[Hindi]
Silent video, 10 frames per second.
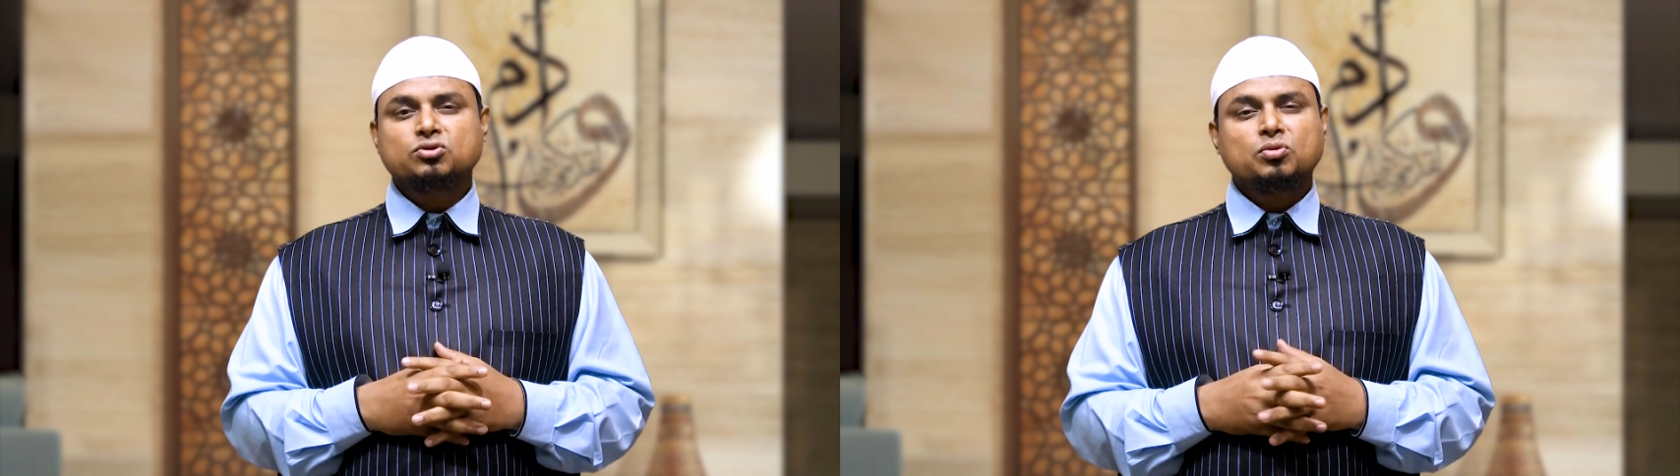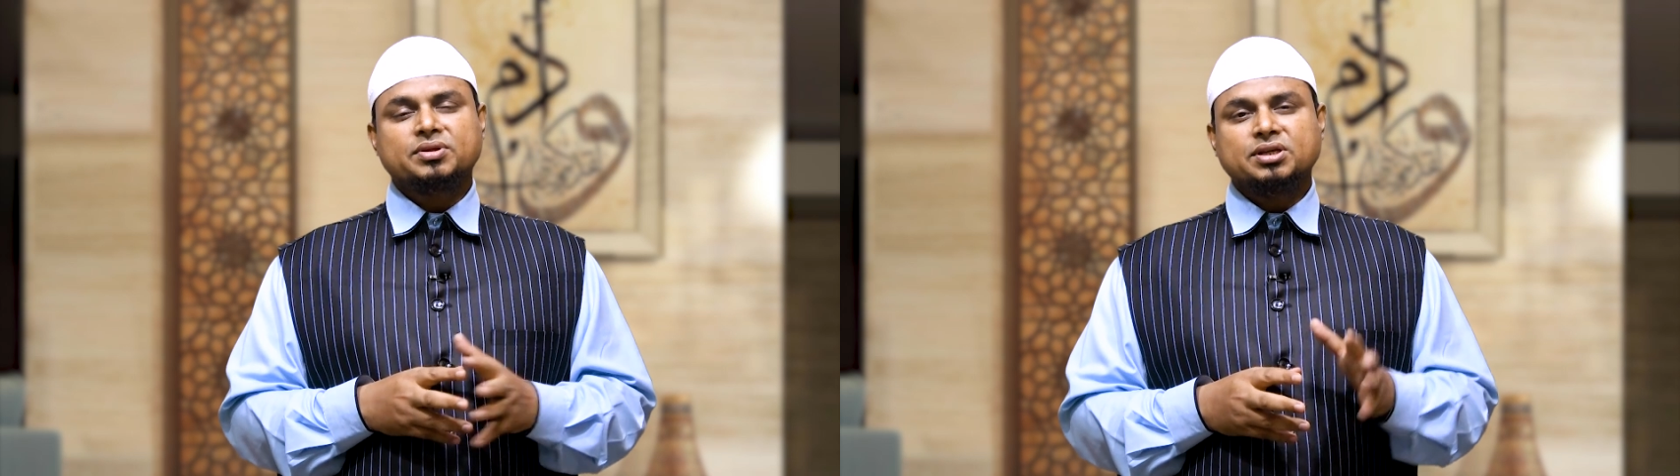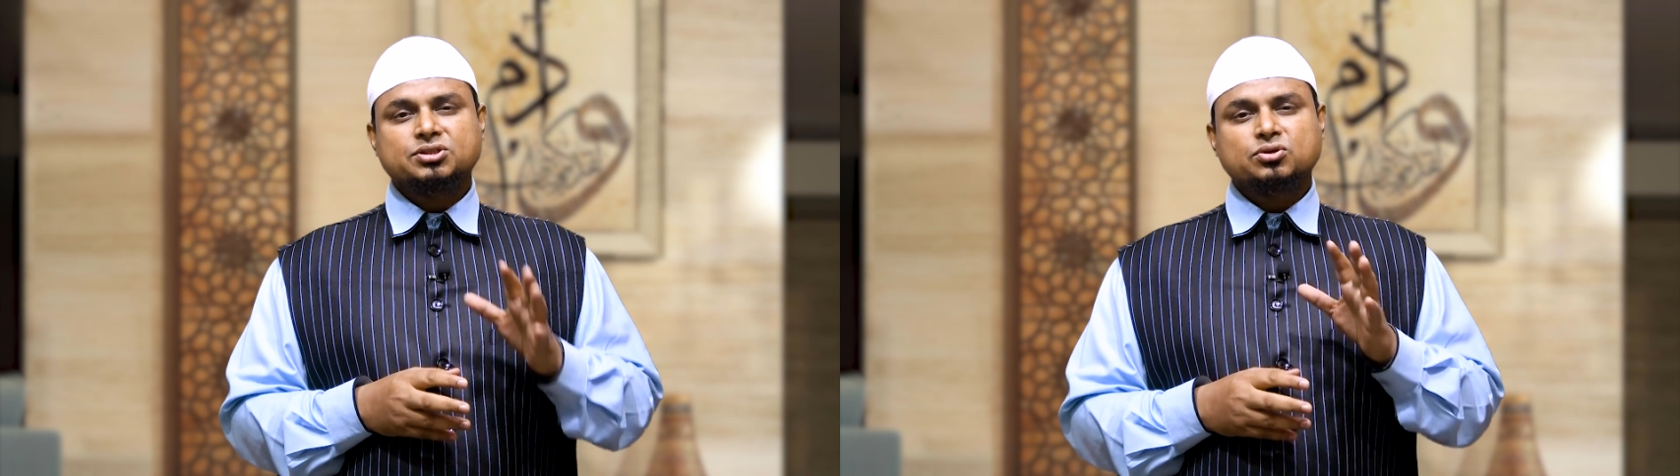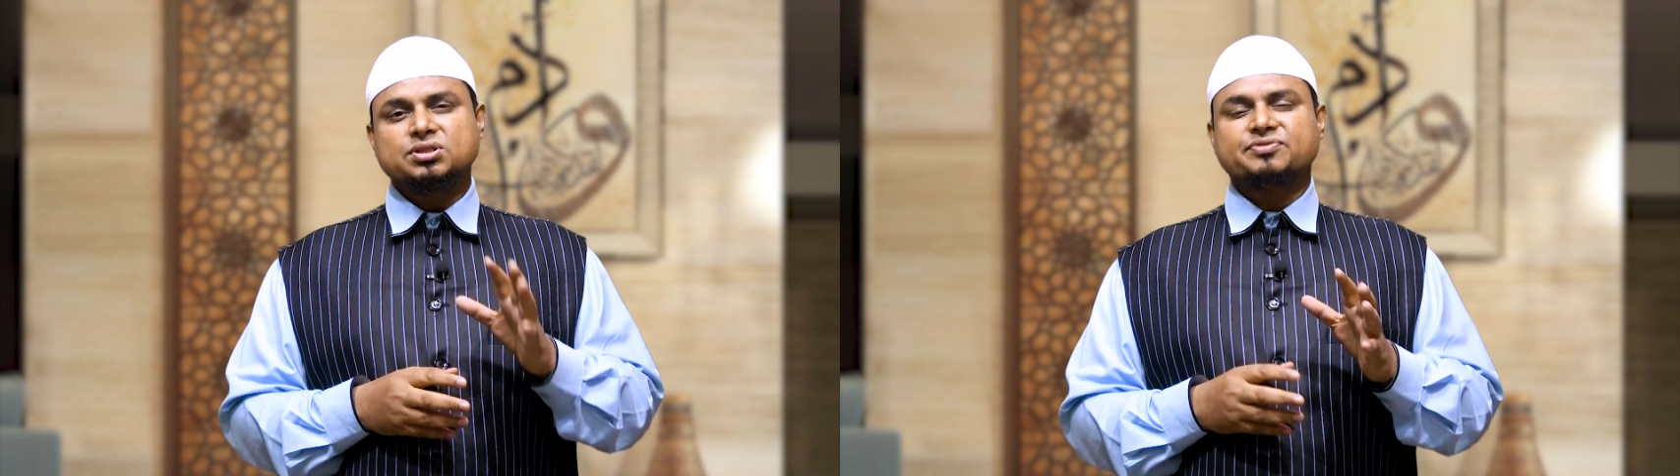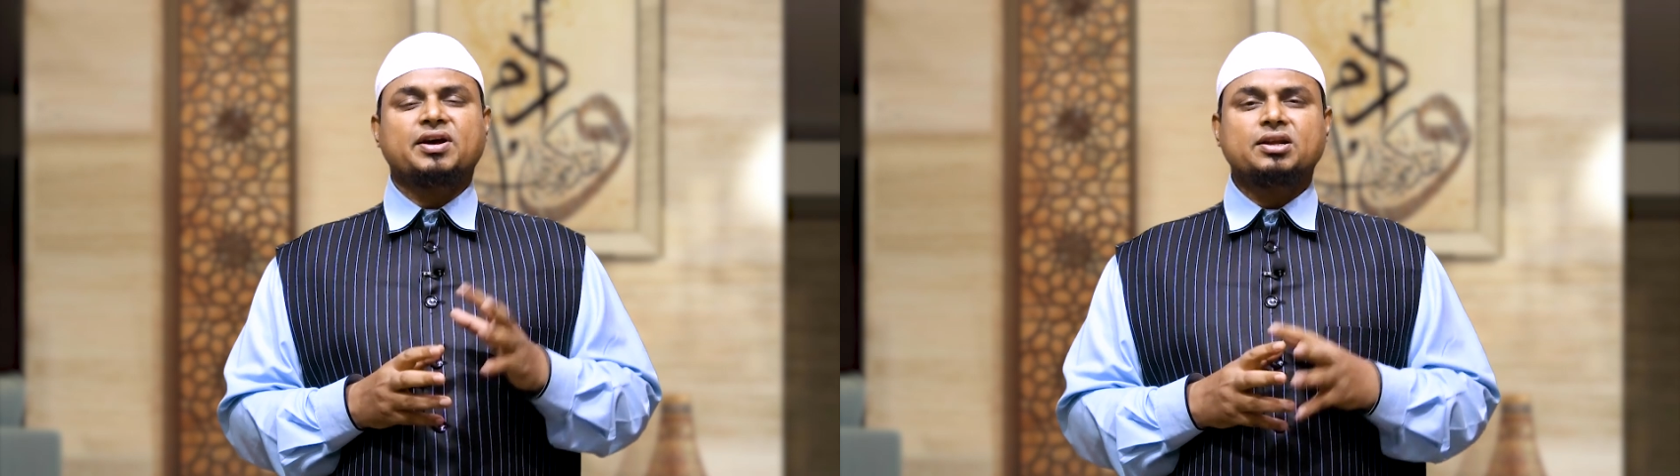जो मदरसों
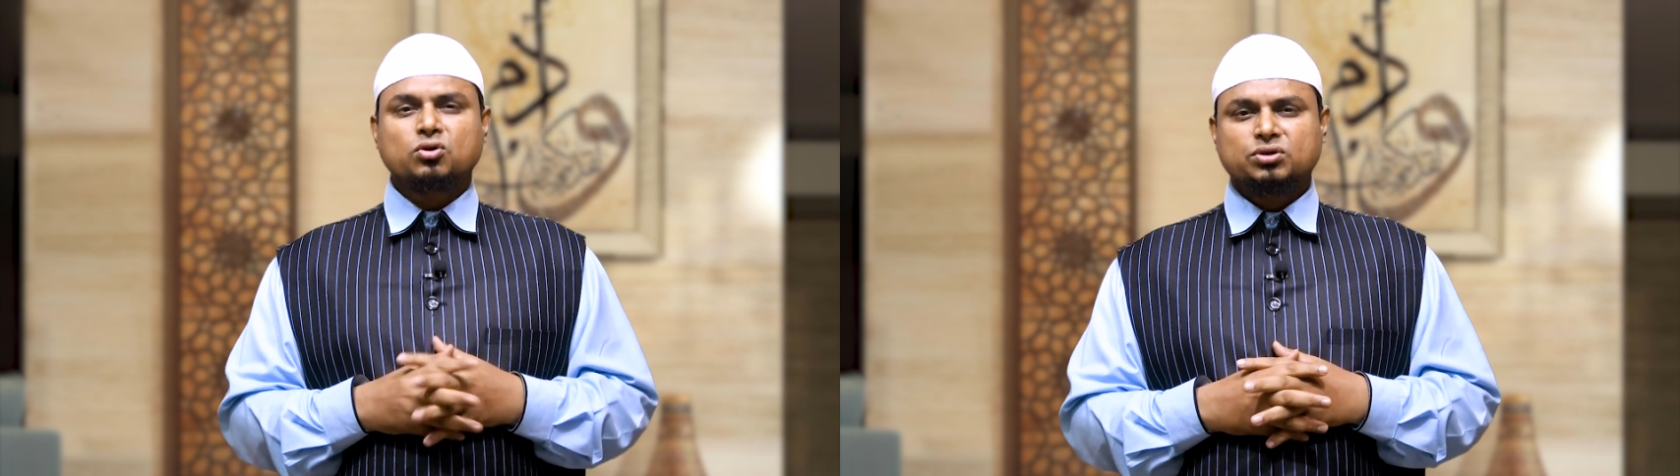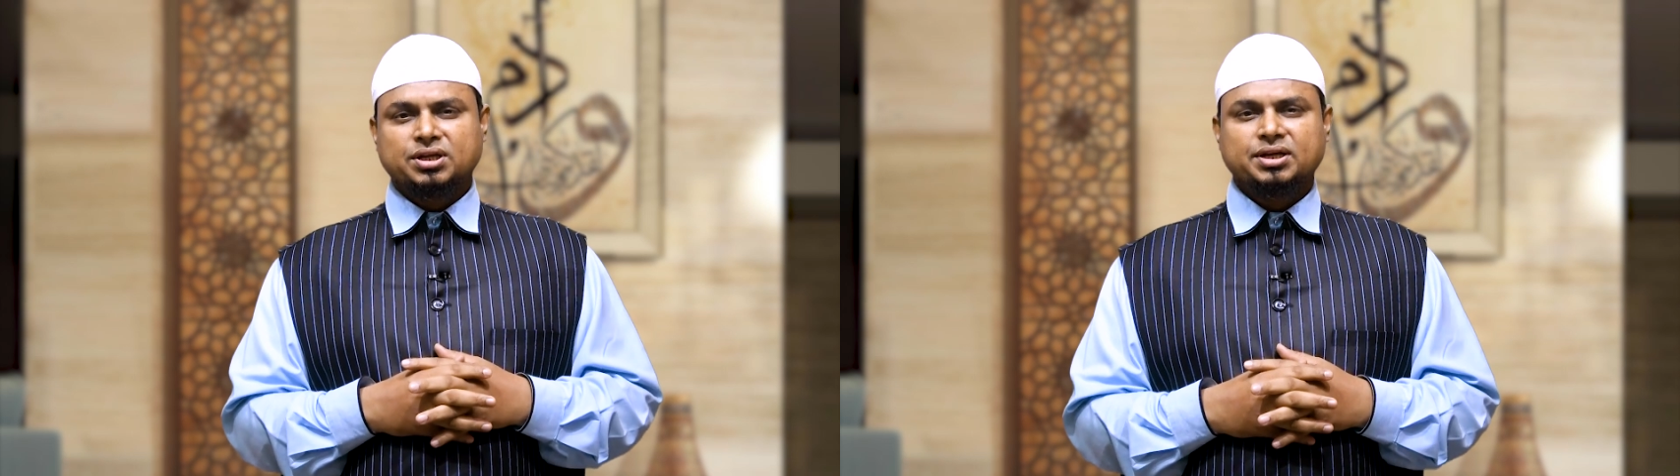से फारिग होते